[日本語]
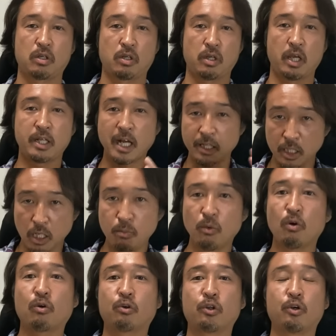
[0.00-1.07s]
何人
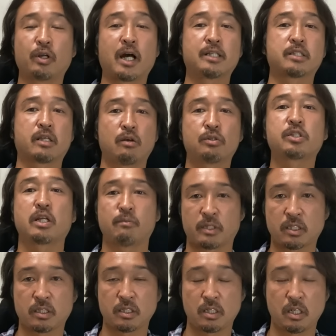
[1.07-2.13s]
もこのような発言をしていま
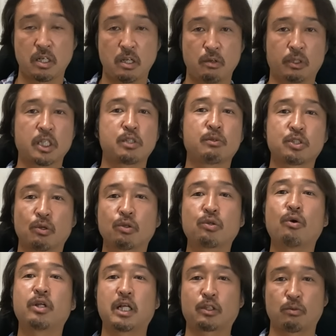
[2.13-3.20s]
す。私もその通
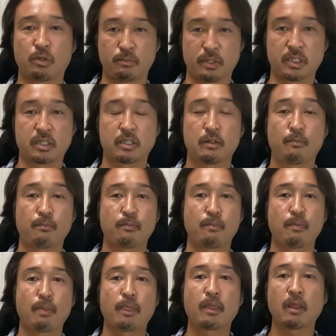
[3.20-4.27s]
りだと思います。
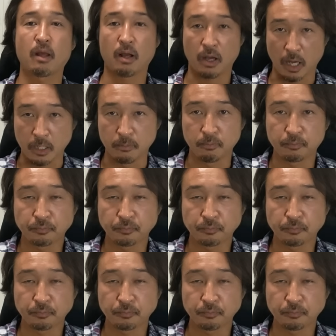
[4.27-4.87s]
はい。